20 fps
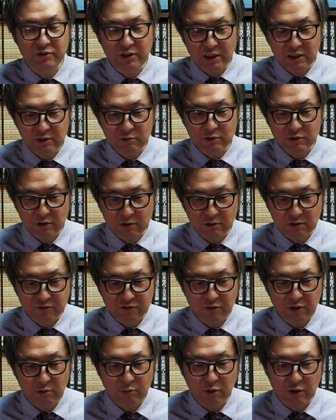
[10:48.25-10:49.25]
最近はちょっと
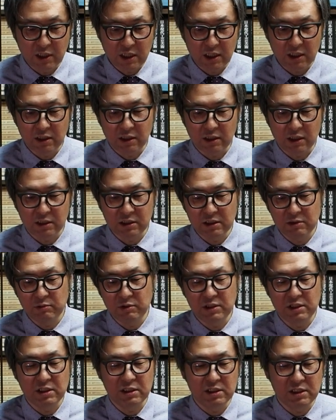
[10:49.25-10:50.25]
それもなかなか
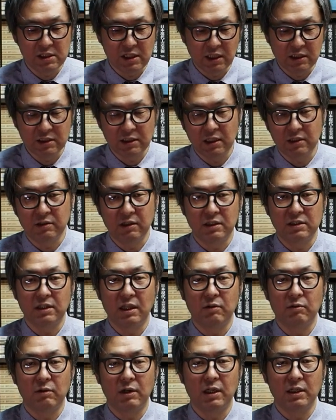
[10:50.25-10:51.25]
厳しい時代になってき
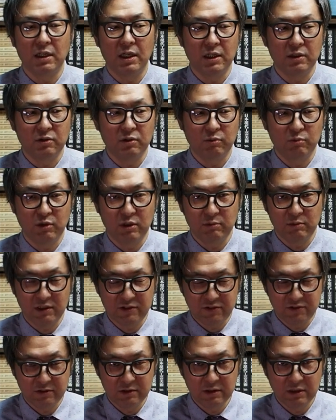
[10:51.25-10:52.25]
たのかなと思いま
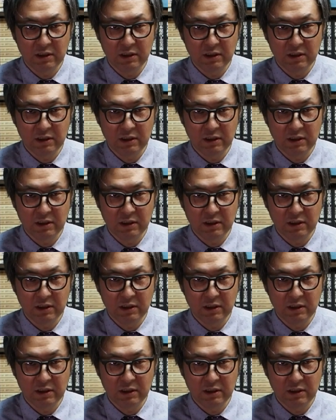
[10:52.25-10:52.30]
す。